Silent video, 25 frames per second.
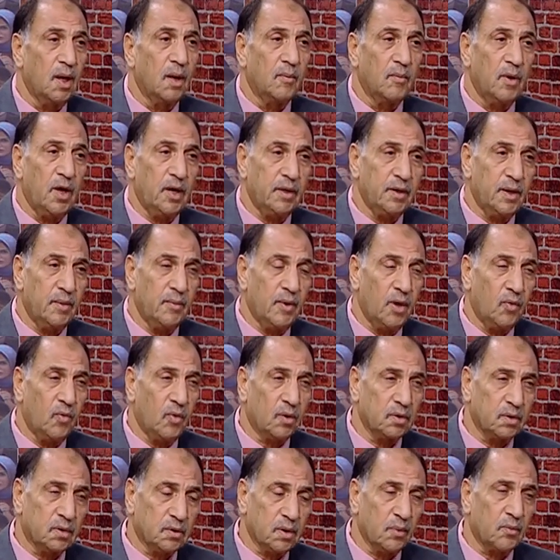احنا ما
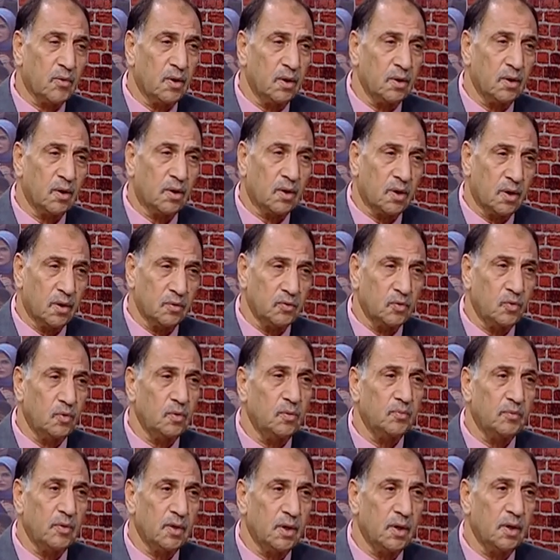هو طبقا
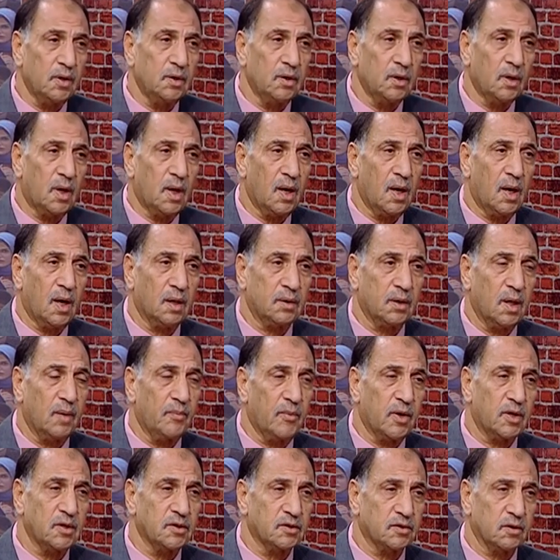للقانون بان اعضاء
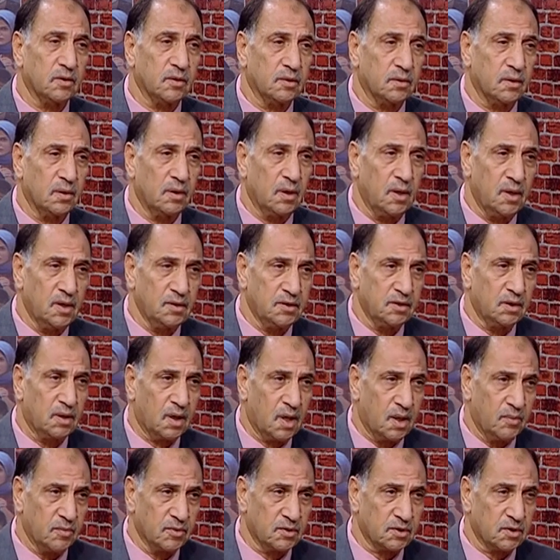مجلس الاداره الذين
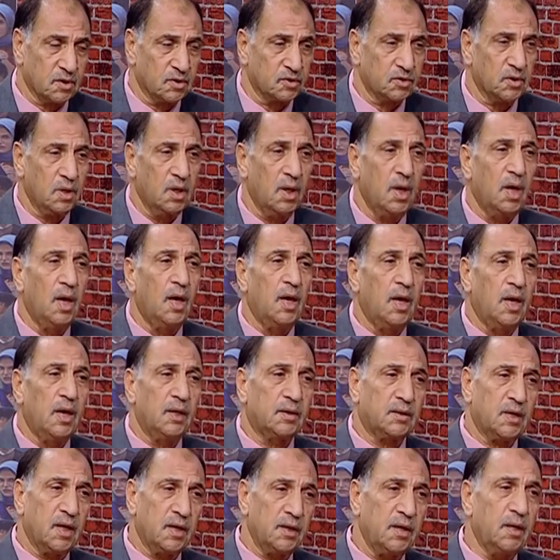15
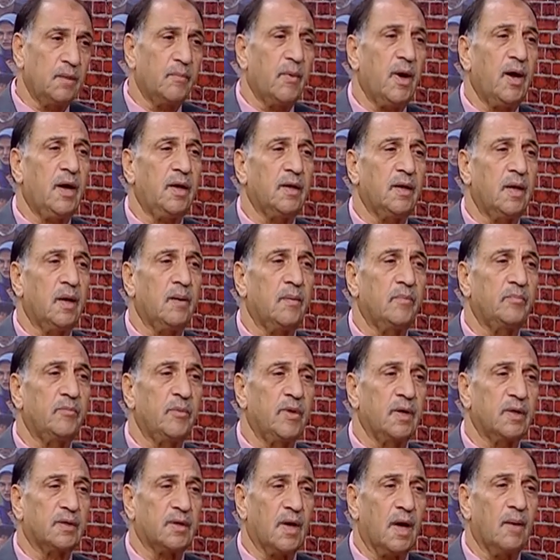التانيين بقى احنا
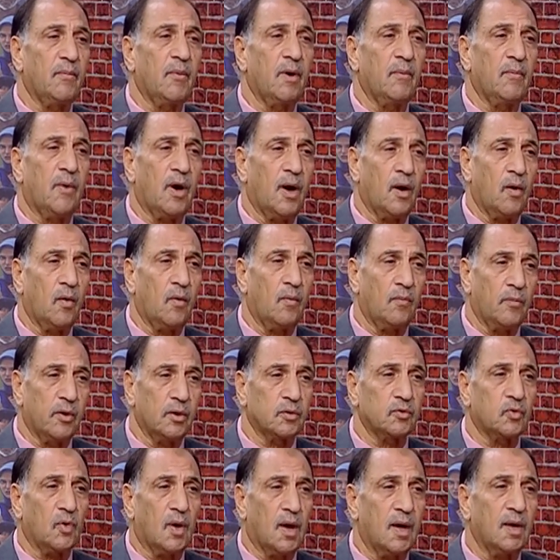بنتعامل معاهم
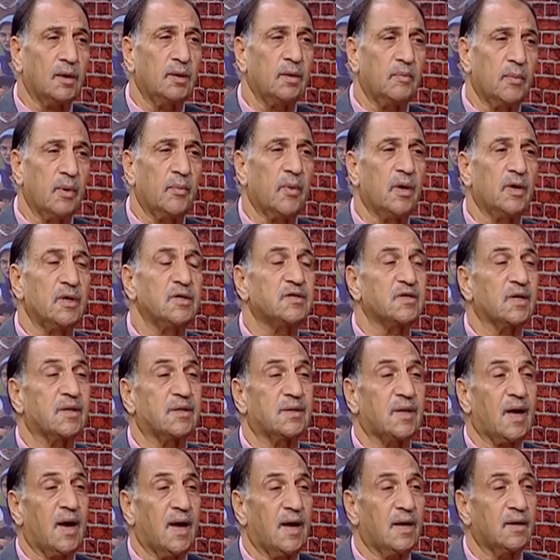برضه عادي بيبقى رئيس
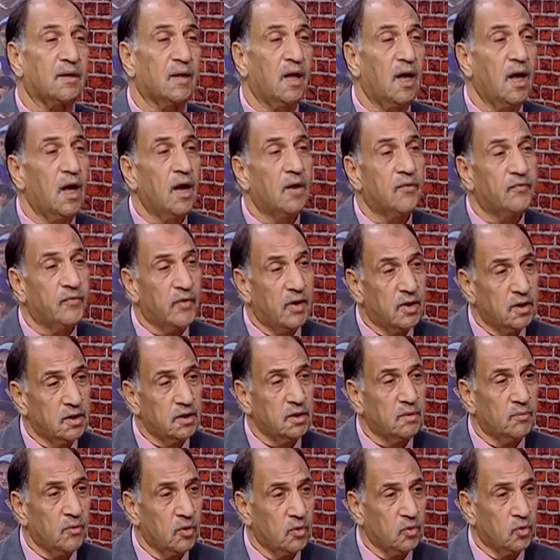اتحاد
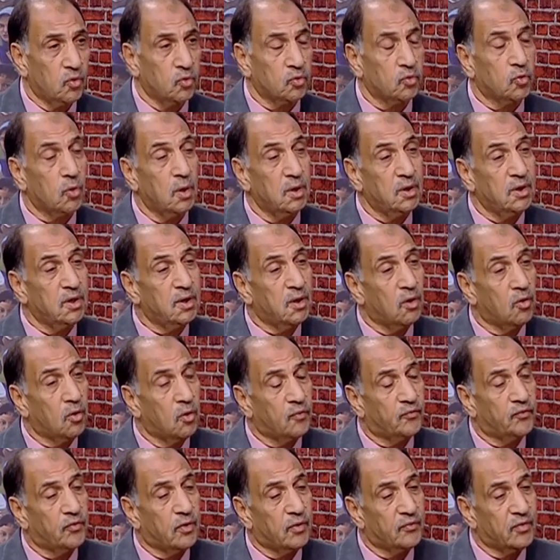فرعي موجود لينا
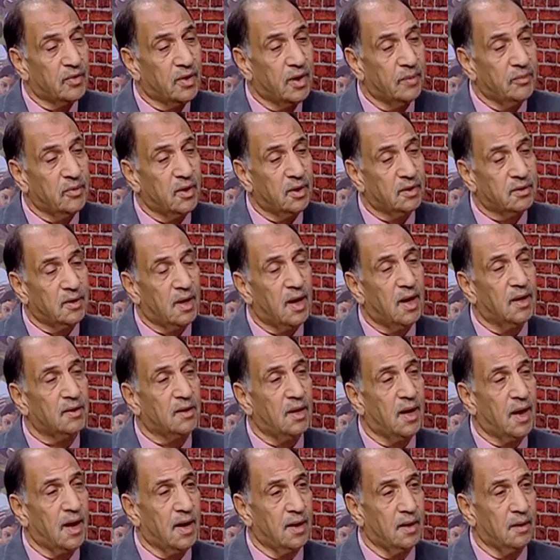افرع في جميع اتحاد
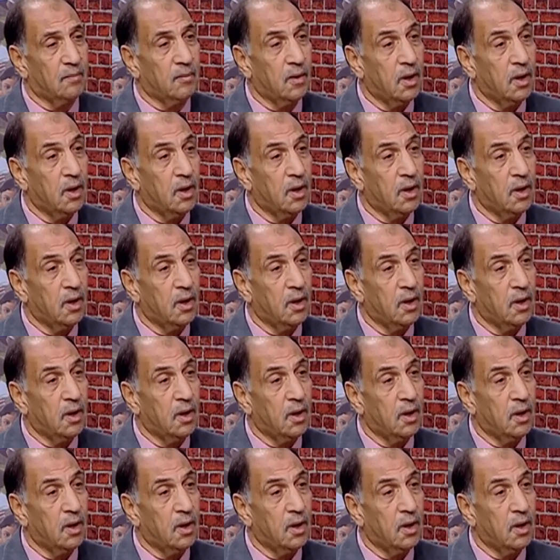العالم